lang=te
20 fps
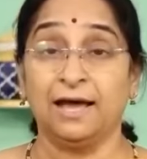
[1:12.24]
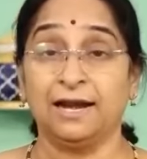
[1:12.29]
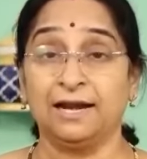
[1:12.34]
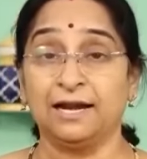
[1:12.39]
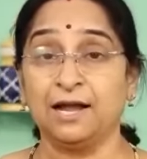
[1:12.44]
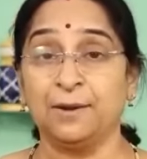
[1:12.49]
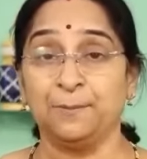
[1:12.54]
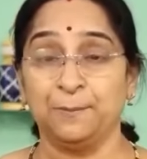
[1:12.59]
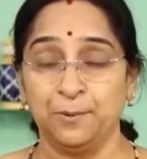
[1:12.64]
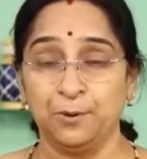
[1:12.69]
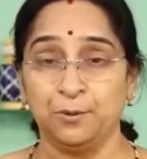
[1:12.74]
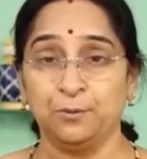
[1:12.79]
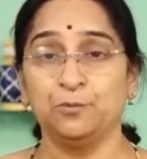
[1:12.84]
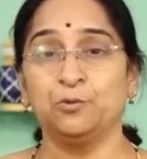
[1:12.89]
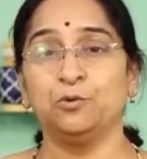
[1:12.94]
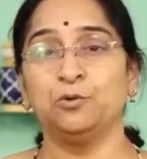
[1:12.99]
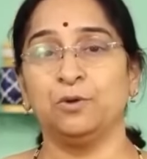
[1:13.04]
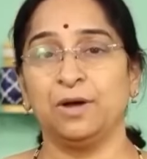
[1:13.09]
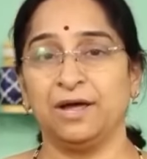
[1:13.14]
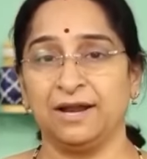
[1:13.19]
అరకప్పులు
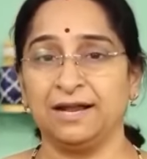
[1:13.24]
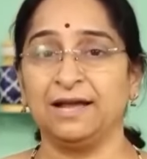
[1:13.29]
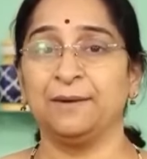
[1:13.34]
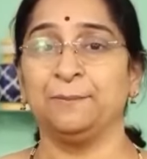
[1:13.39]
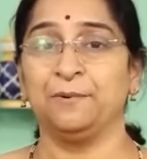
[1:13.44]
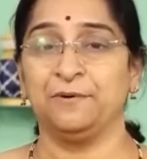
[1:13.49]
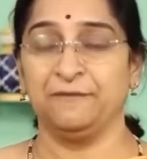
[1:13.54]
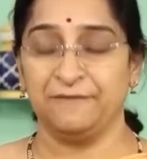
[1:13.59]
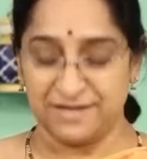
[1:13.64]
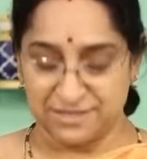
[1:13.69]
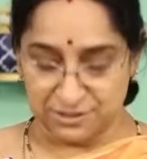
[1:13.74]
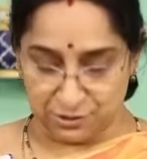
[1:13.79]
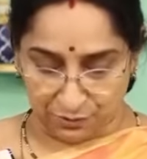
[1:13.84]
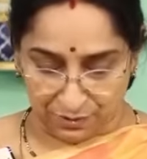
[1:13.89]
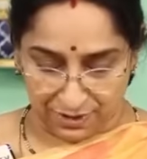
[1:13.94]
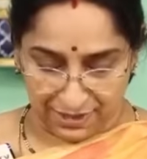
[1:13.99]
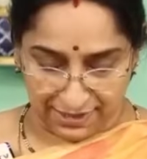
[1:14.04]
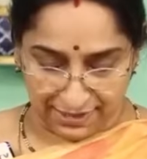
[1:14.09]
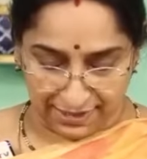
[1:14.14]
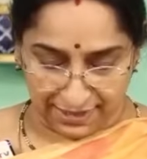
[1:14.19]
మూడు అరకప్పులు
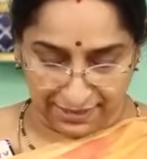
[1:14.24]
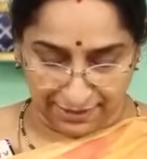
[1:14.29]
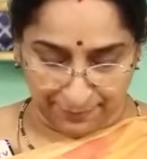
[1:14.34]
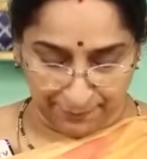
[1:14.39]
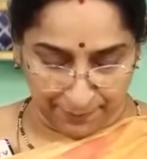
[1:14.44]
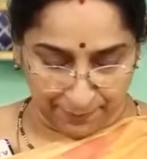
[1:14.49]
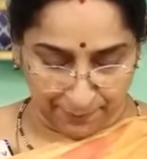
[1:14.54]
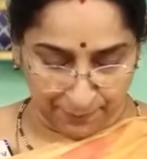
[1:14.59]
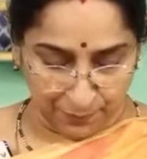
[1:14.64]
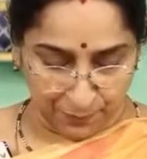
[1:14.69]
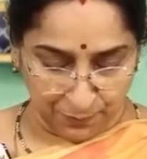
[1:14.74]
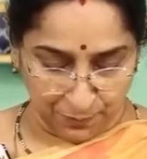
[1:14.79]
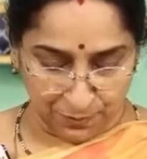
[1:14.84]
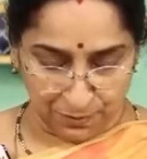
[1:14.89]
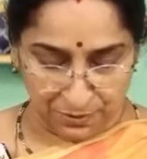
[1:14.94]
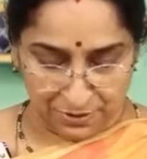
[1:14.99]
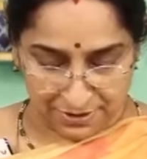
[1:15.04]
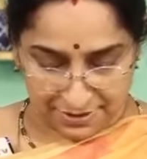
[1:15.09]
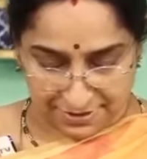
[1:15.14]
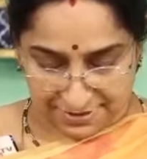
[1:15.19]
వేసుకోవాలి కందిపప్పు
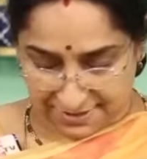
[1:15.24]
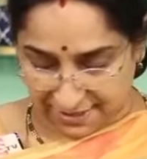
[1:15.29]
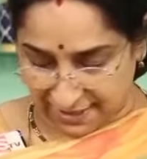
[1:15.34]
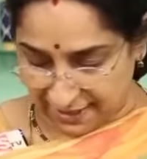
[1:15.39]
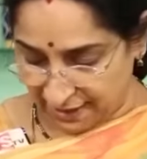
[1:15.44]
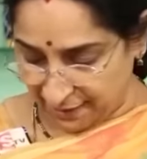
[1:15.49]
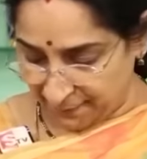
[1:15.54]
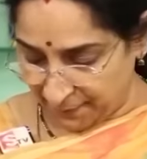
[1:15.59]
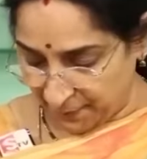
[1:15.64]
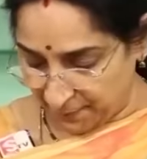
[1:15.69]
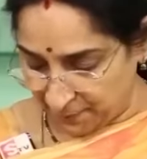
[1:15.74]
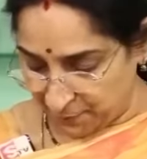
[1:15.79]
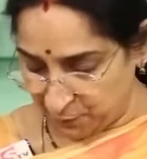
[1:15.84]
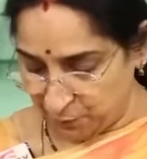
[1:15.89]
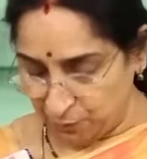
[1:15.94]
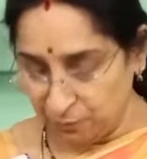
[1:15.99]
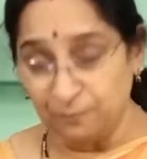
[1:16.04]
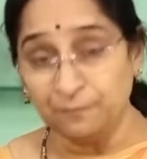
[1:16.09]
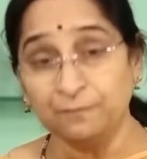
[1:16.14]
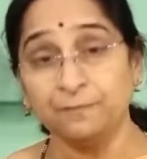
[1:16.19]
శనగపప్పు
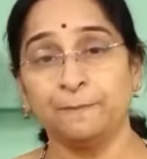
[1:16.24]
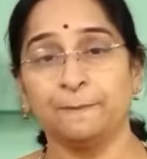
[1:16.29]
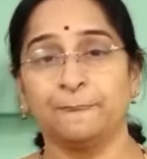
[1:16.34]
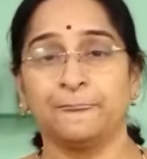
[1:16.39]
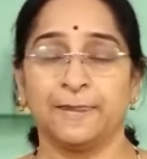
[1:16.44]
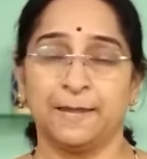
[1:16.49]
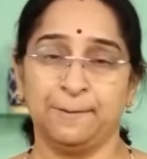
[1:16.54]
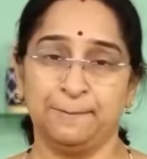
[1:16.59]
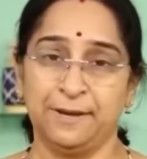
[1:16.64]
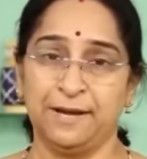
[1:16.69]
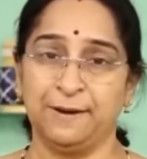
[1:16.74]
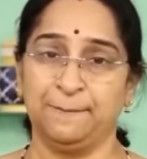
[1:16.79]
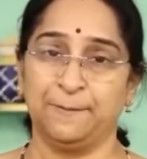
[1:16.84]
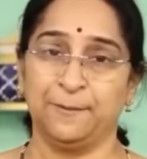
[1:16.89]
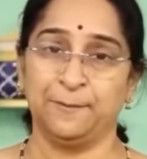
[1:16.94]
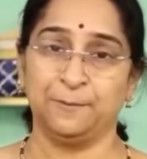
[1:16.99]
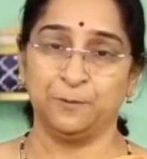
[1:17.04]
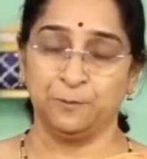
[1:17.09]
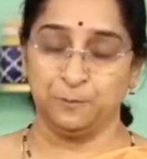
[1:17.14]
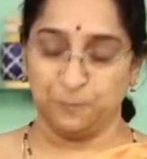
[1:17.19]

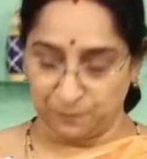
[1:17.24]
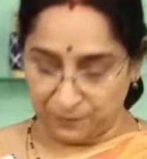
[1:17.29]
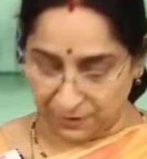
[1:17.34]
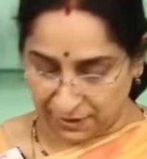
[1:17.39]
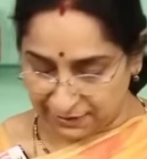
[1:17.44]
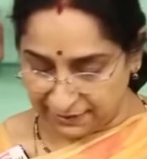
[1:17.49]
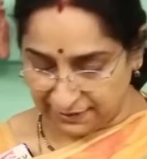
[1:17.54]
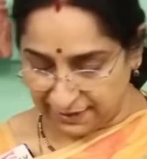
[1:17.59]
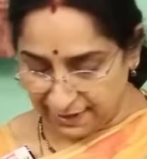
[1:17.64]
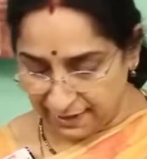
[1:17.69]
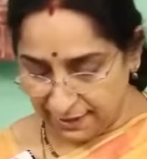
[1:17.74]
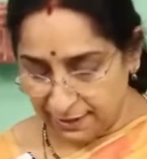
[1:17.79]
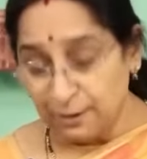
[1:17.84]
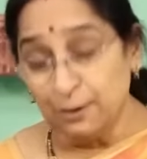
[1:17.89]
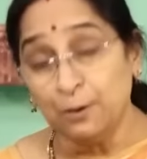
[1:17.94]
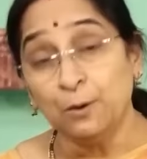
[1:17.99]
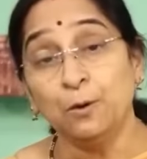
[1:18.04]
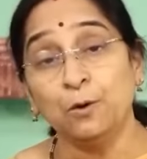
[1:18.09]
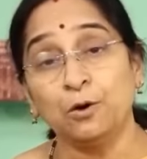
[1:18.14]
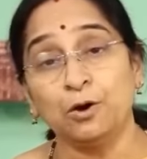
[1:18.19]
మినపప్పు అయితే
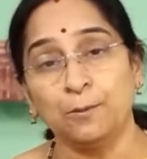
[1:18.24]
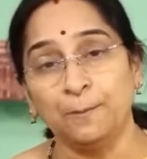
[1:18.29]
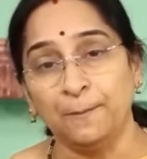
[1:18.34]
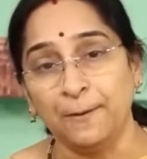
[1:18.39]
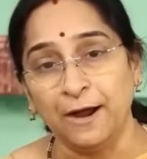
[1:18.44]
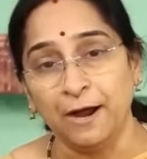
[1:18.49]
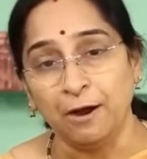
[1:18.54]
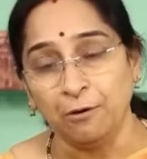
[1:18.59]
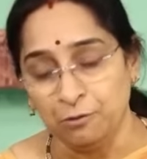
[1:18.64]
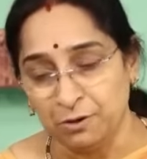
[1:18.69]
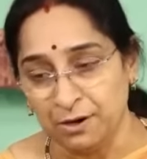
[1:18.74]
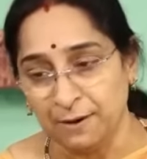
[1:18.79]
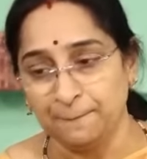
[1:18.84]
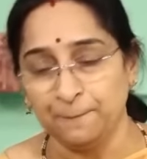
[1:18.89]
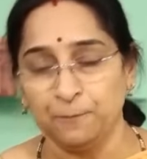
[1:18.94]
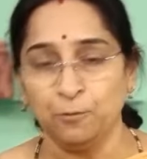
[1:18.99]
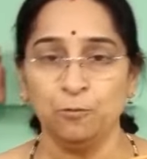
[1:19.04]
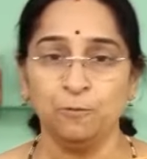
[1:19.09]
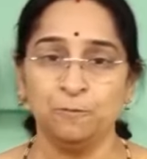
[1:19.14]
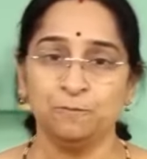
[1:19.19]
ఒక పావు
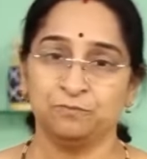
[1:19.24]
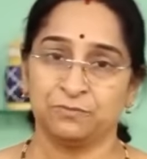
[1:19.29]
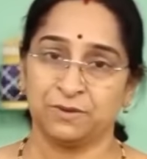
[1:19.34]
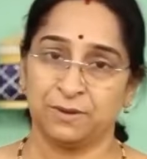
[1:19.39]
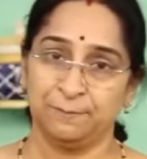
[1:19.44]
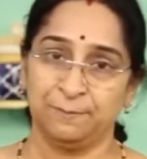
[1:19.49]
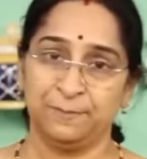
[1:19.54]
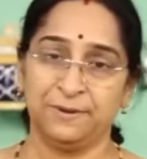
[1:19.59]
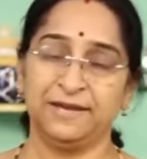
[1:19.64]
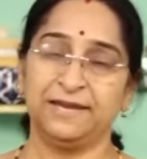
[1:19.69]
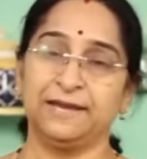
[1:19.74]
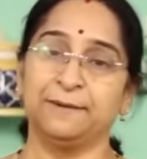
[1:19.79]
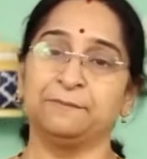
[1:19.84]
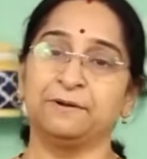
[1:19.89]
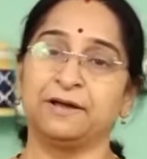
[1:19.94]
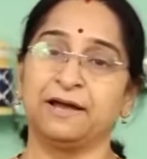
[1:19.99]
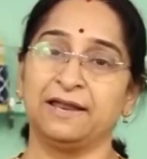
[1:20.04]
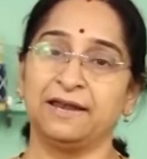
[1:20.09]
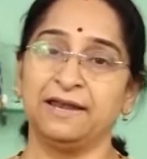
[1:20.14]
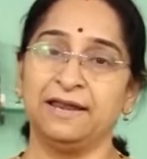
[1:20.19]
కప్పు బియ్యం
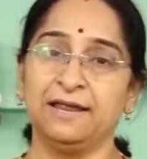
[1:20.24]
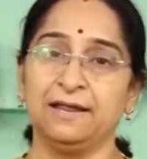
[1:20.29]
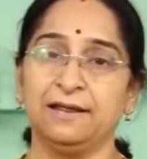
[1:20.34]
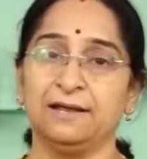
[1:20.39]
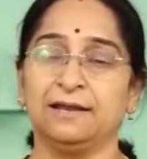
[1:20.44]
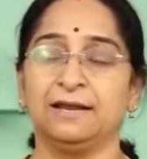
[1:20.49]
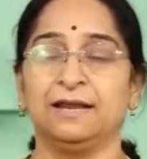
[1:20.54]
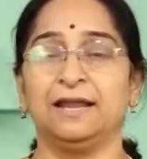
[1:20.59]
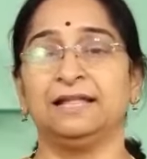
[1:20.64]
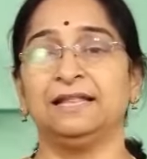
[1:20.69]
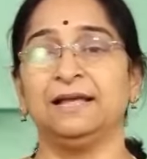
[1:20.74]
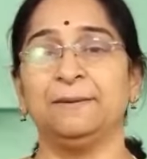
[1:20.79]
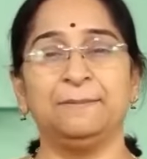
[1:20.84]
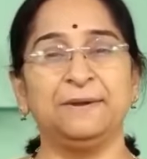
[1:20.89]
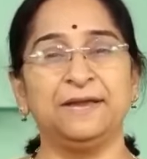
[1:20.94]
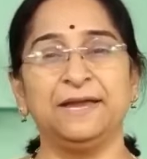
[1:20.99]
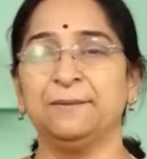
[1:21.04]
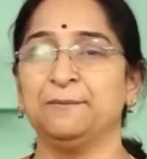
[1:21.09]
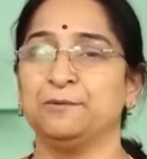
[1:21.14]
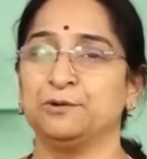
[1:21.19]
కానీ లేదా
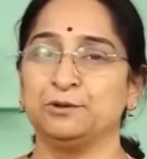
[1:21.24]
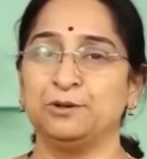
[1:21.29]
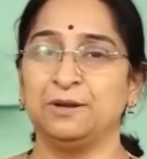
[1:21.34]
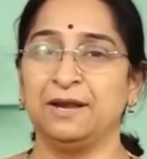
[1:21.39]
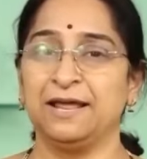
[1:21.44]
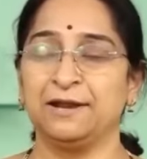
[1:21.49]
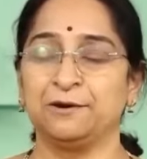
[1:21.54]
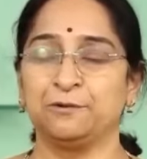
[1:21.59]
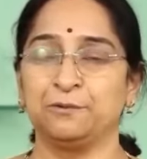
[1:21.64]
బియ్యం వద్దులే